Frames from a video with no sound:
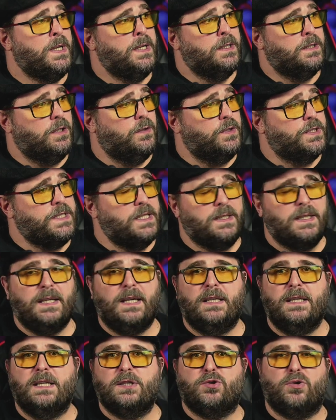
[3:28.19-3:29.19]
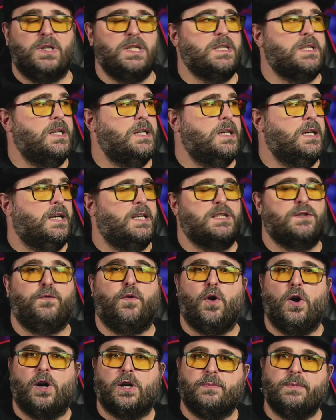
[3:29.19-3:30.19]
então você tem ali as suas as
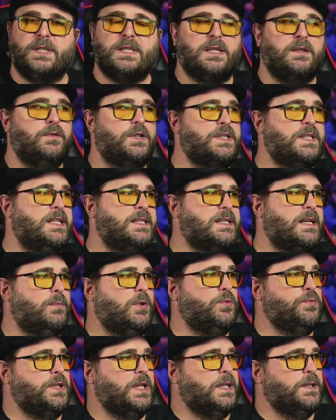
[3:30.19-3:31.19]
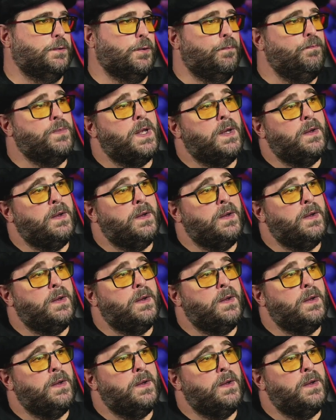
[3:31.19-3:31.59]
formas que você está montando.